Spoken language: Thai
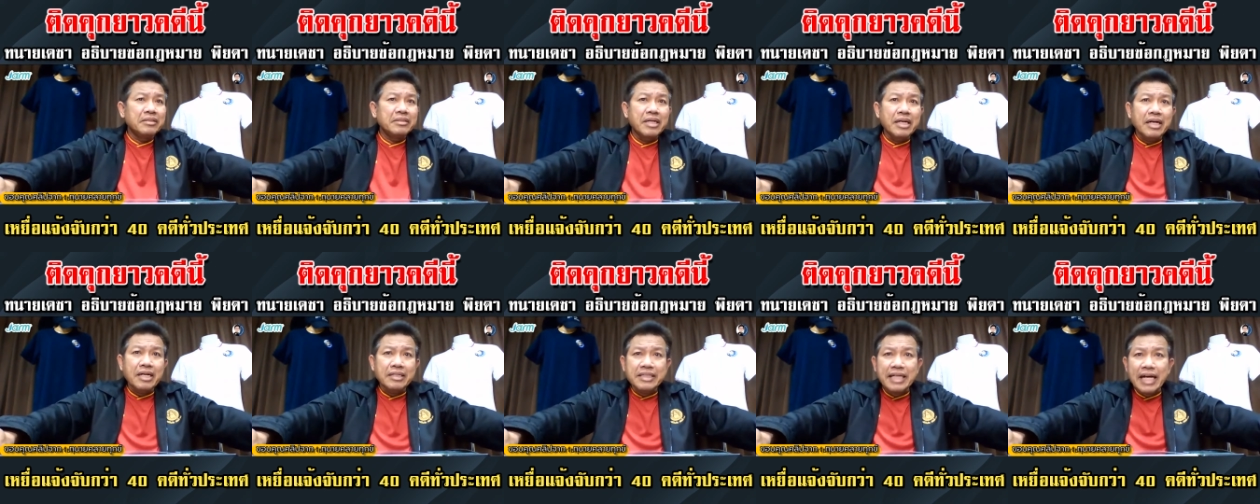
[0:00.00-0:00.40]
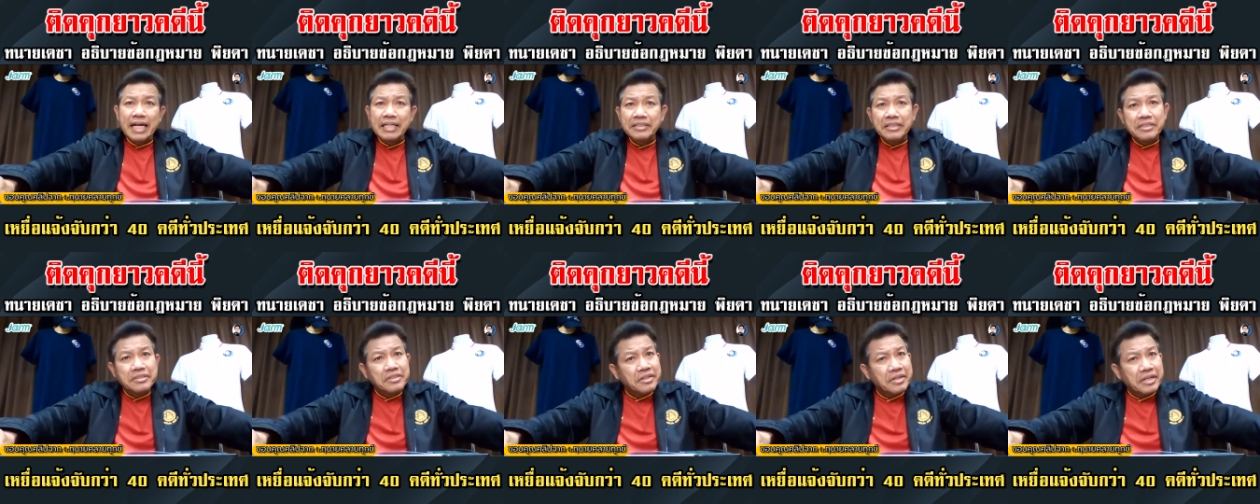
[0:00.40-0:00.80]
เธอใช้
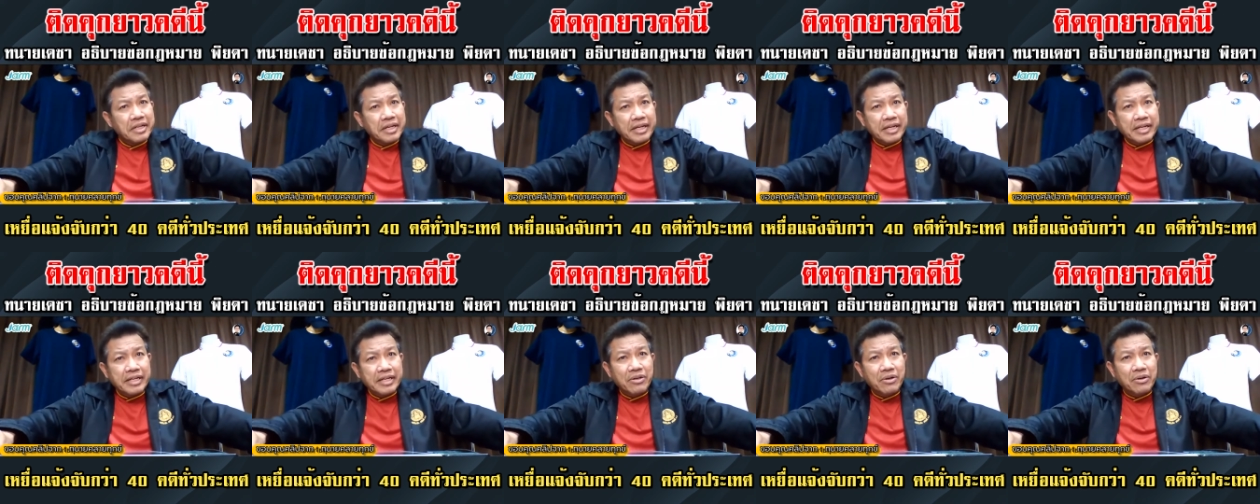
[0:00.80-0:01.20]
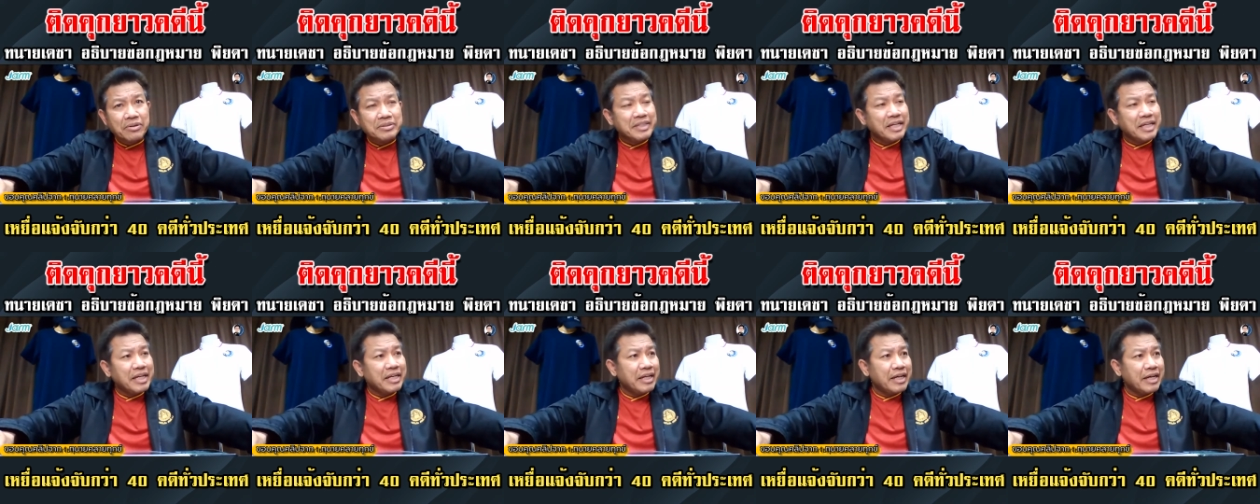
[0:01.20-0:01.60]
ทฤษฎี
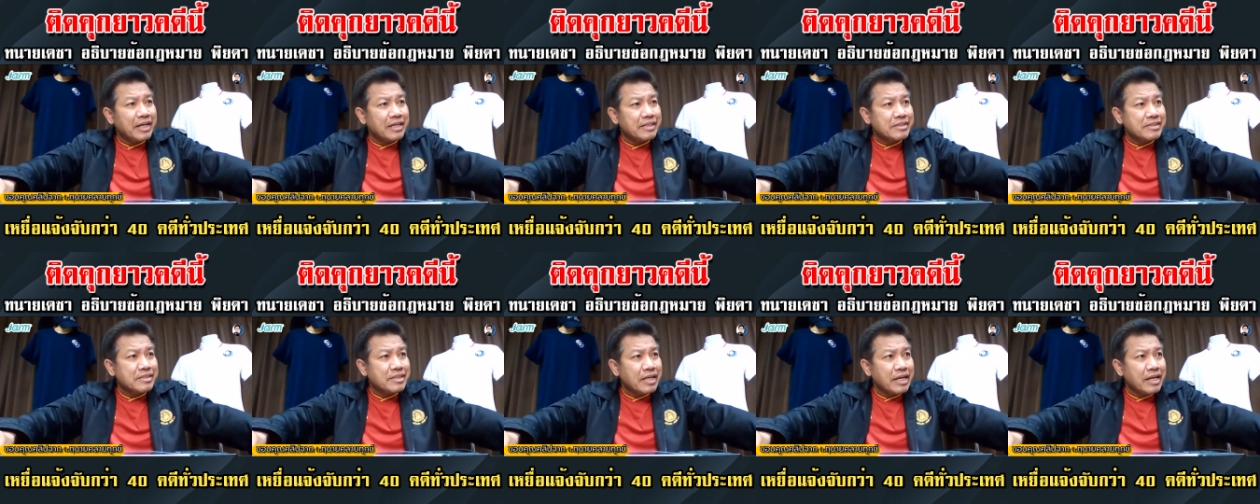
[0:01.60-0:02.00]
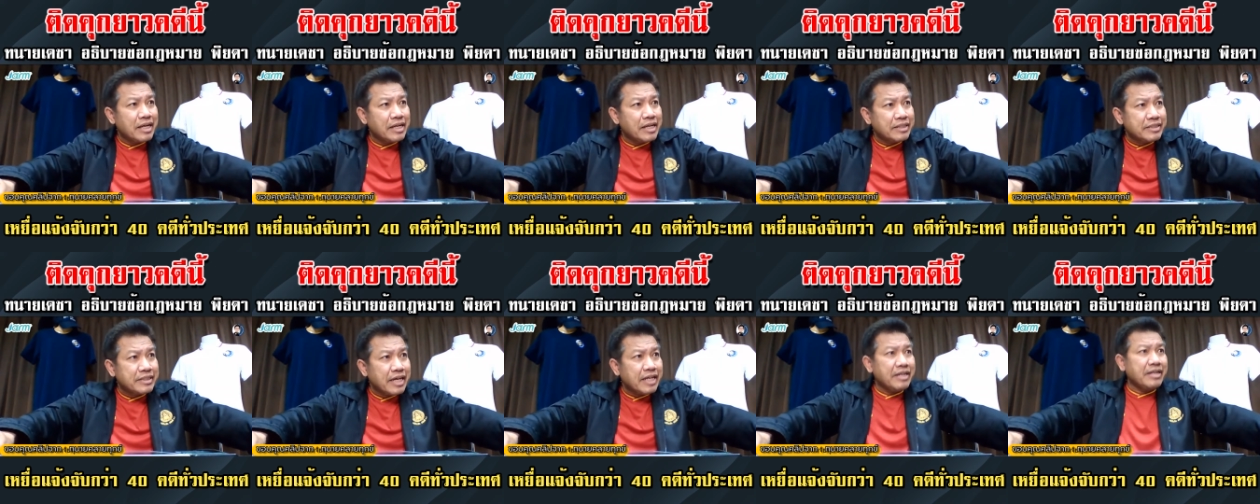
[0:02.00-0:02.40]
innocent
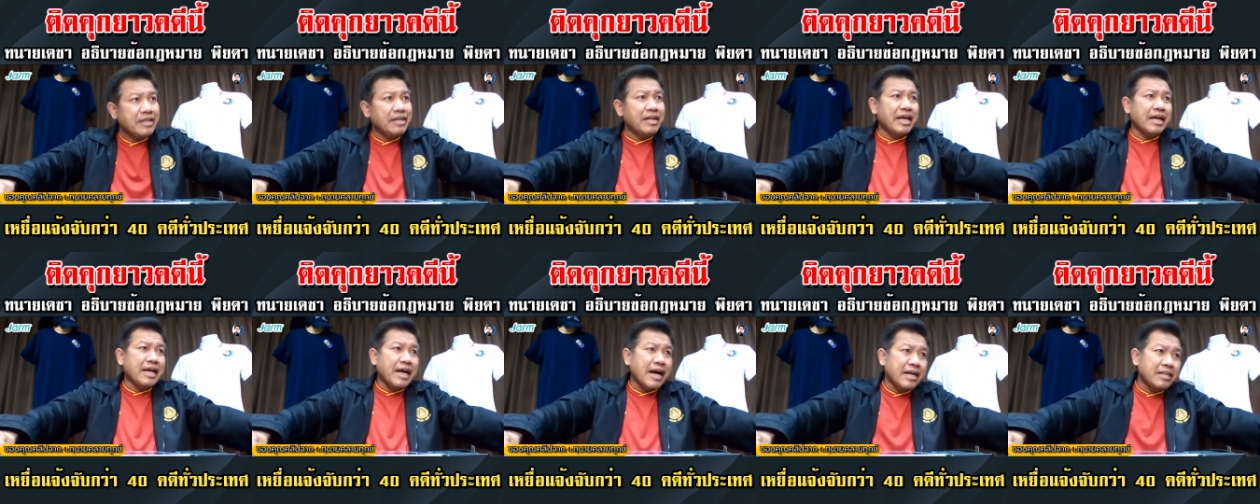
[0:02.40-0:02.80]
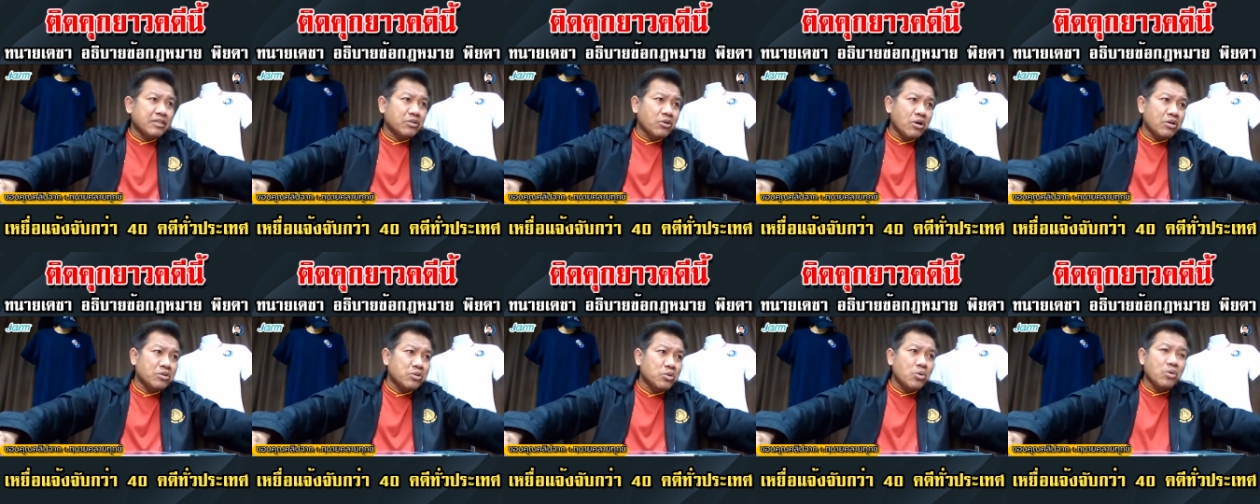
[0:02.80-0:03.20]
agent ในการ
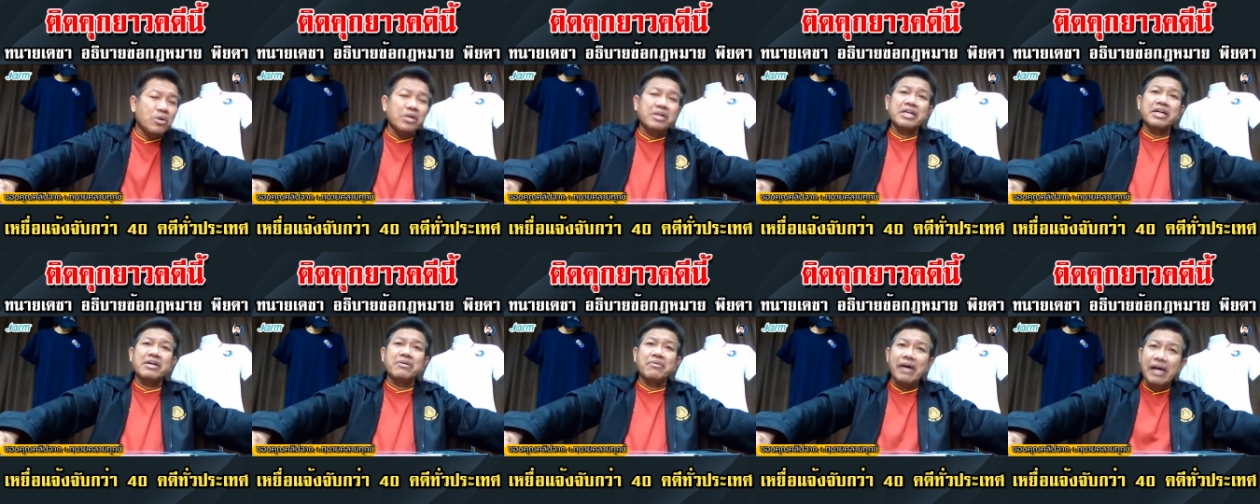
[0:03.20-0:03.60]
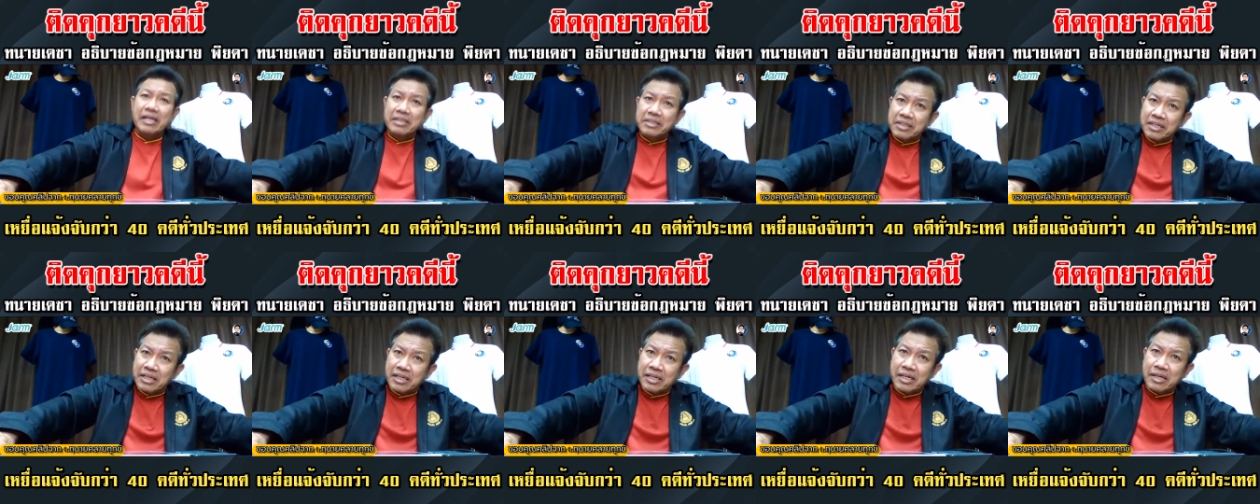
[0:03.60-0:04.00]
ต่อสู้คดีว่า
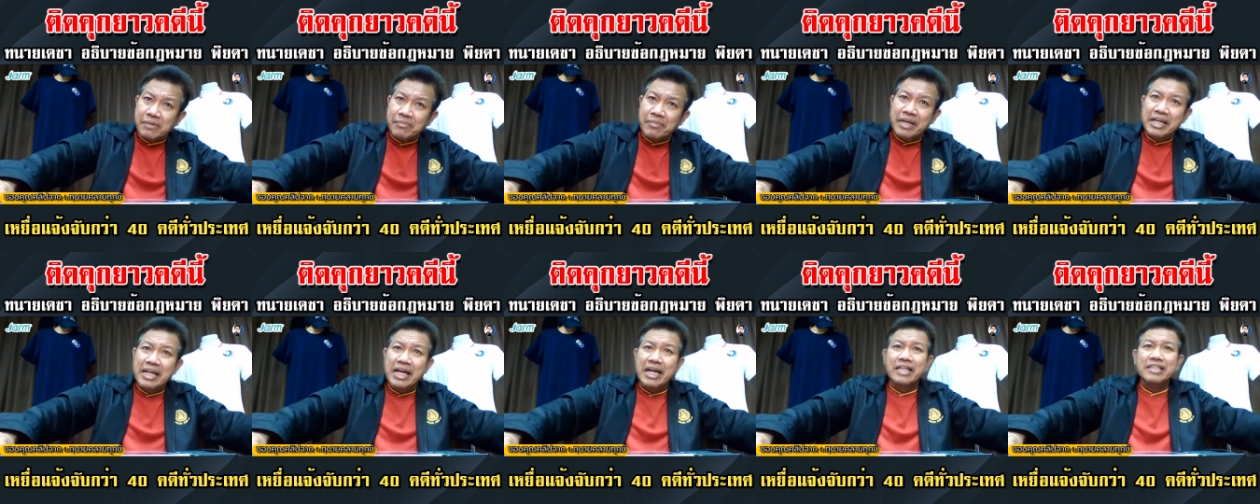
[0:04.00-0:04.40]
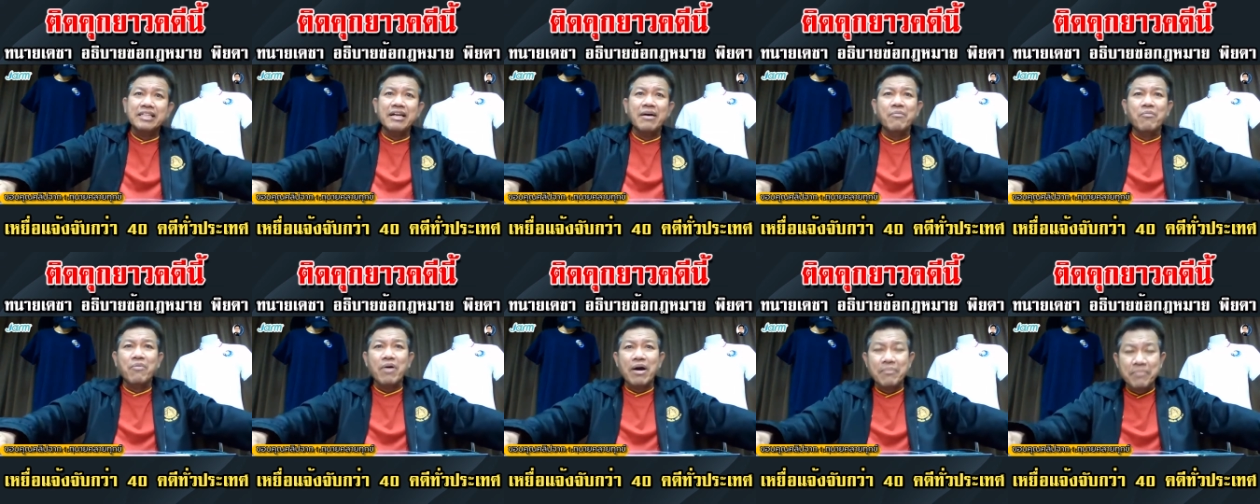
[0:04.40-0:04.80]
เธอไม่ได้กระ
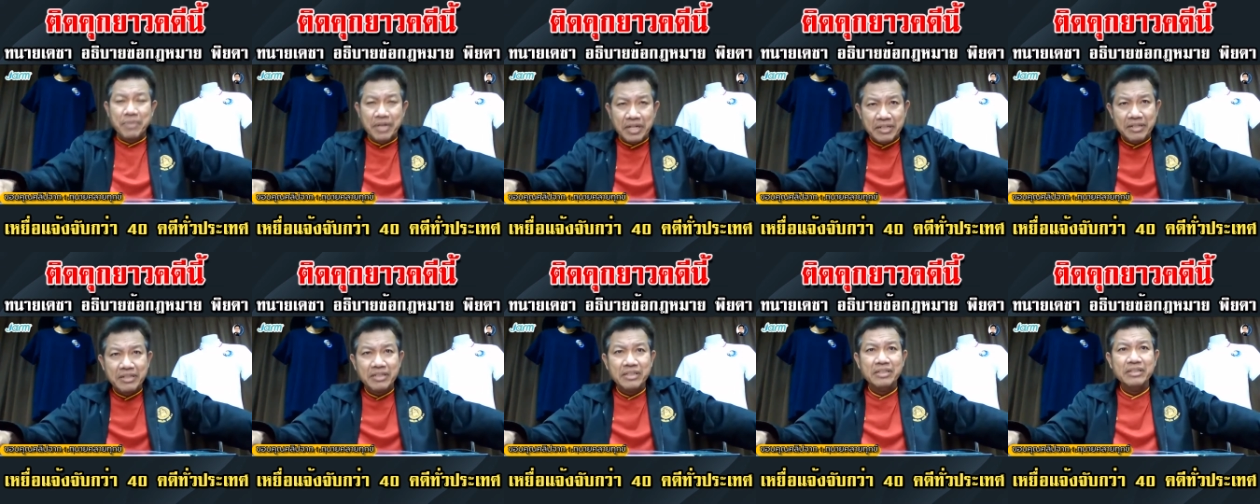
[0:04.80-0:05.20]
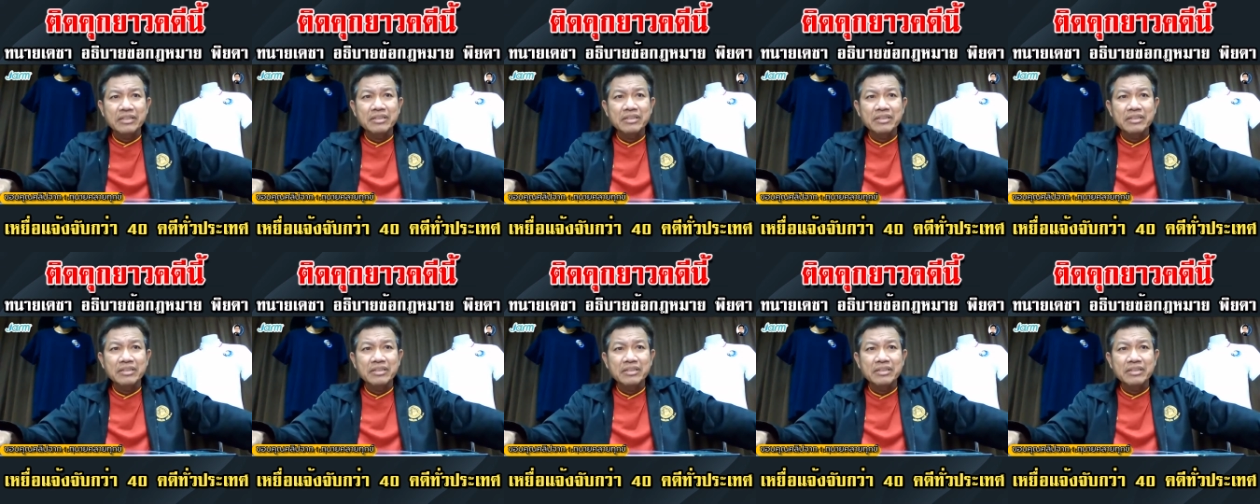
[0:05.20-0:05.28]
ทำความผิด